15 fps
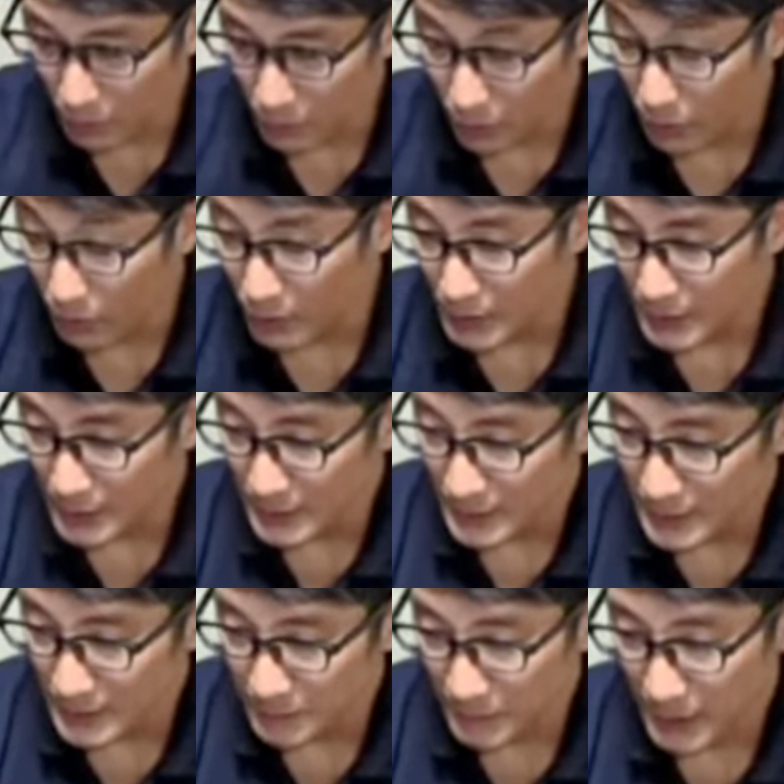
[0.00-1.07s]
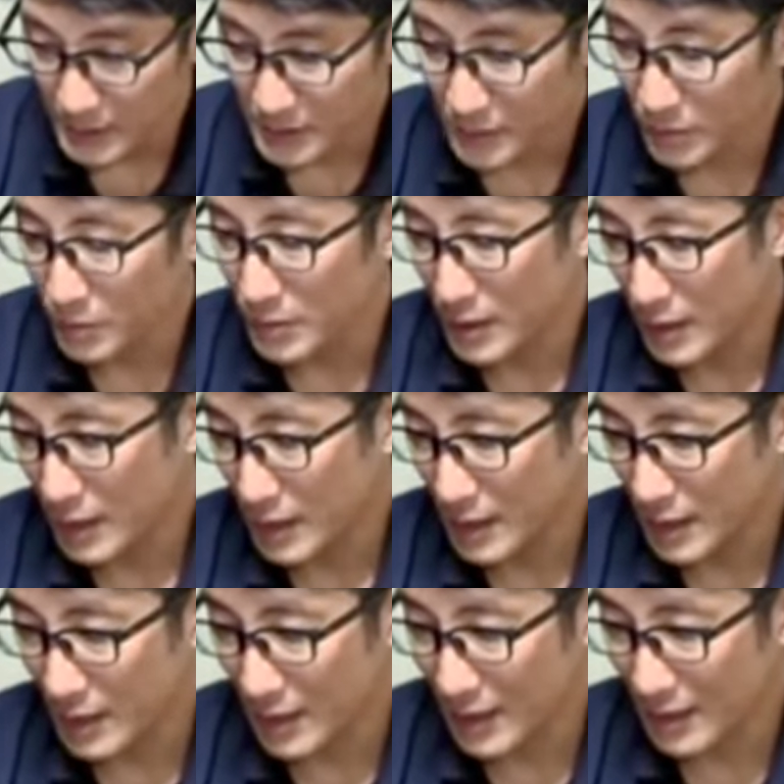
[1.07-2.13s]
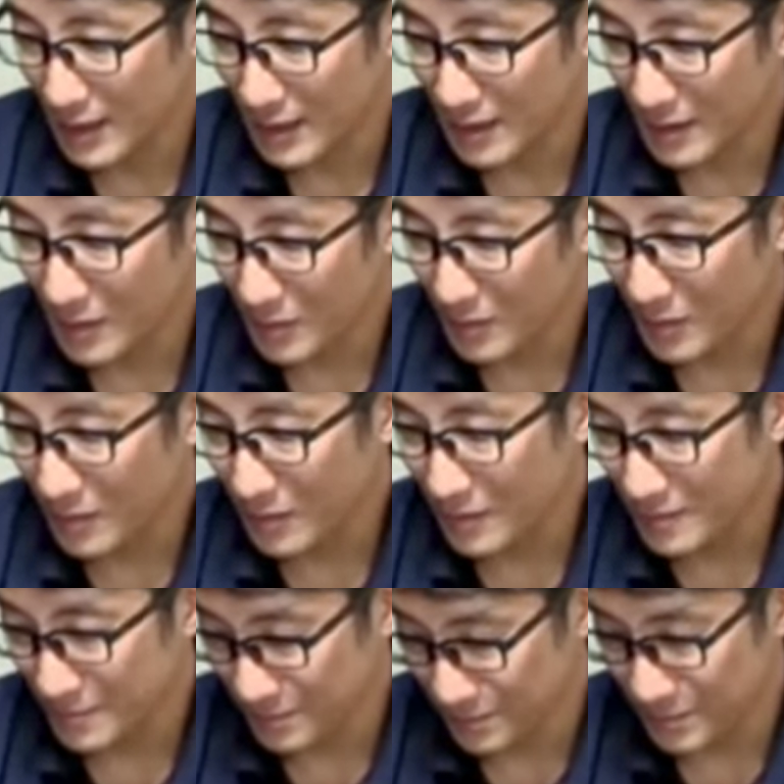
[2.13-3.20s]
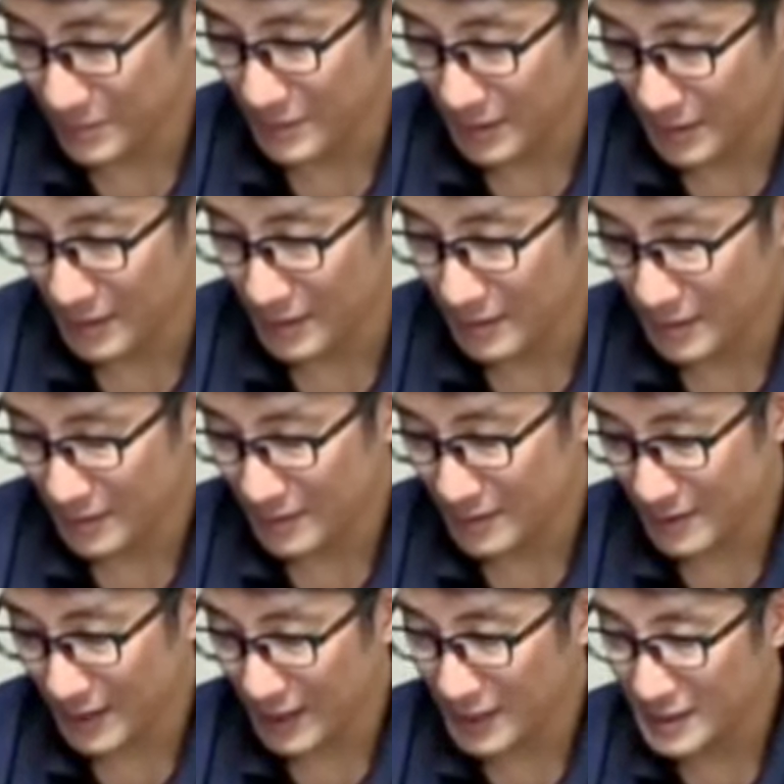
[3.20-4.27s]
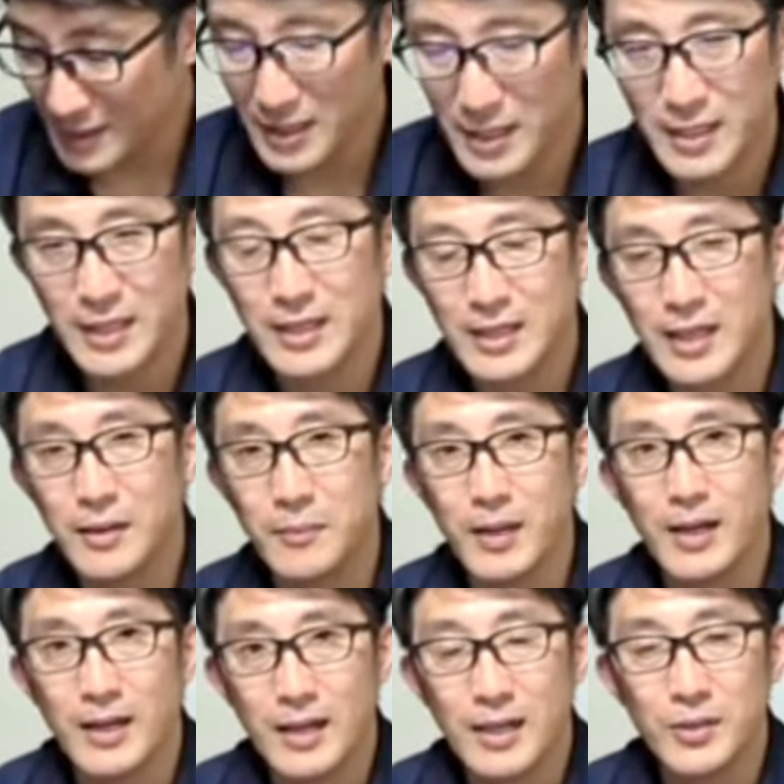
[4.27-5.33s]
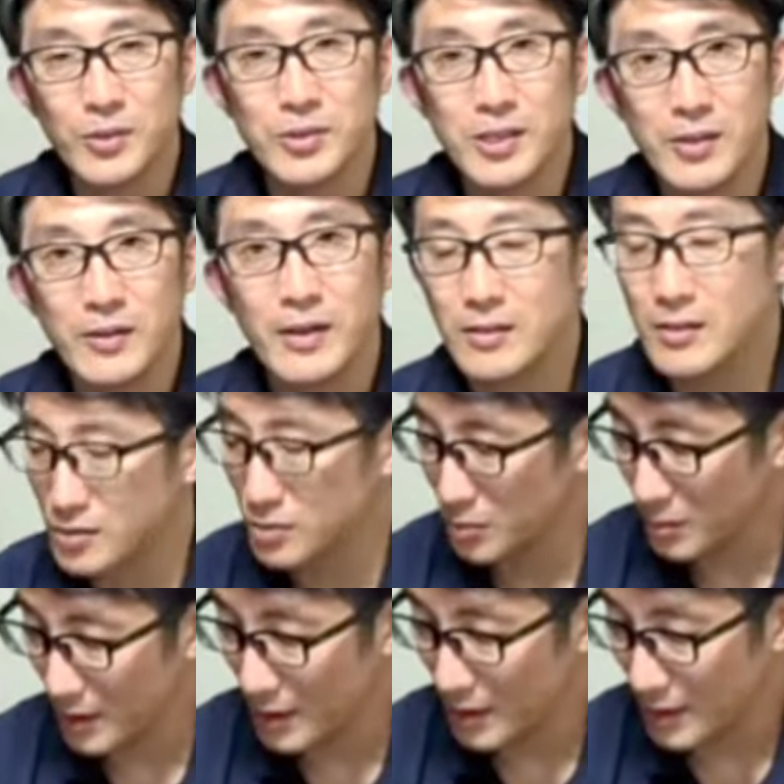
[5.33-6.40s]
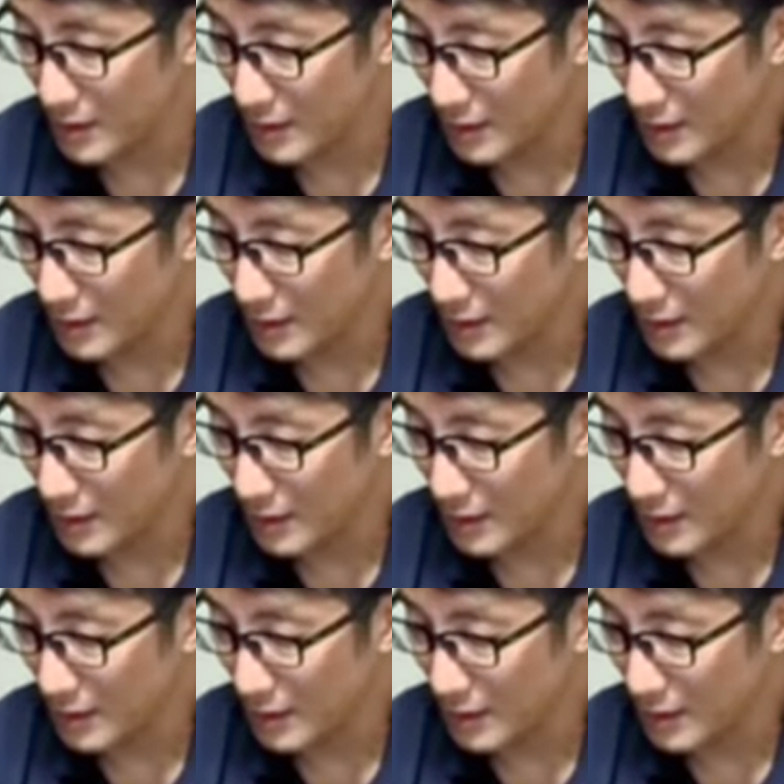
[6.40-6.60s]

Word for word: も、そうね、現役世代だったら可能性はあるでしょうね。